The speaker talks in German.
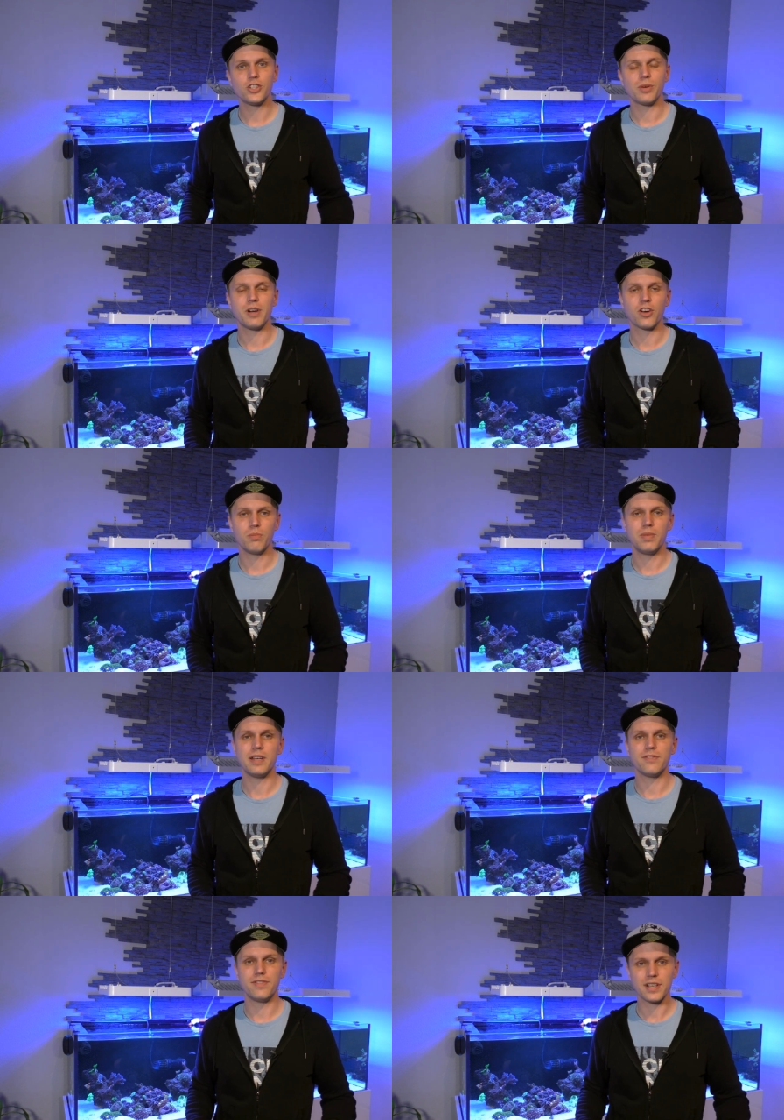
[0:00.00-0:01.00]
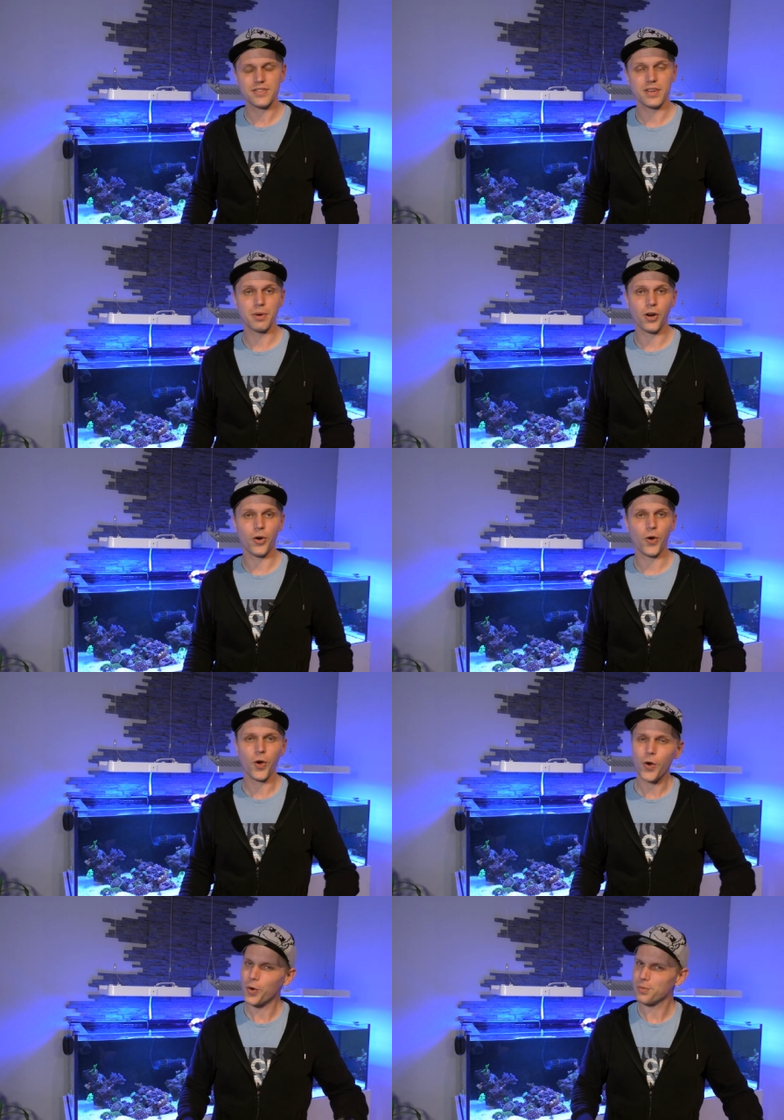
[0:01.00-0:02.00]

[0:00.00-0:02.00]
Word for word: schon mal komplett, was wir brauchen,